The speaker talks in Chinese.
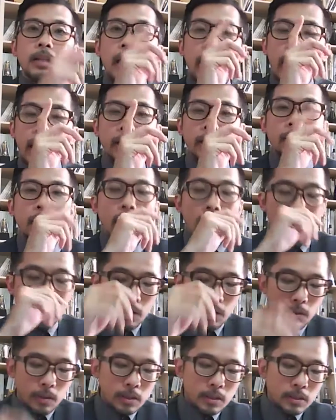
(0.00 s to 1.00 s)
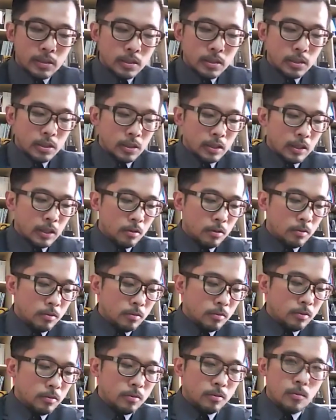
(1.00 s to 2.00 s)
还有还有另外一个事情来了，
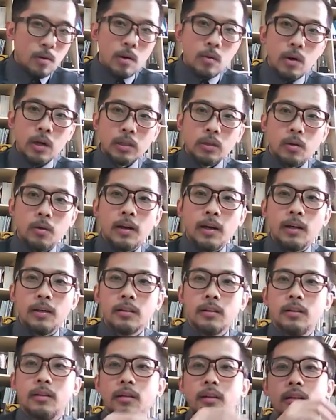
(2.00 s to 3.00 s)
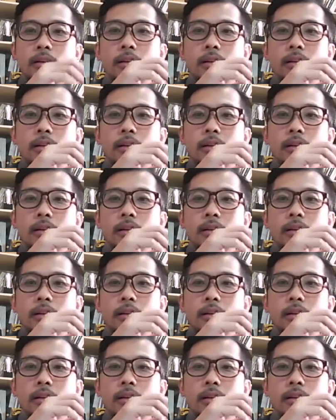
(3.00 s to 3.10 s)
万花筒啊，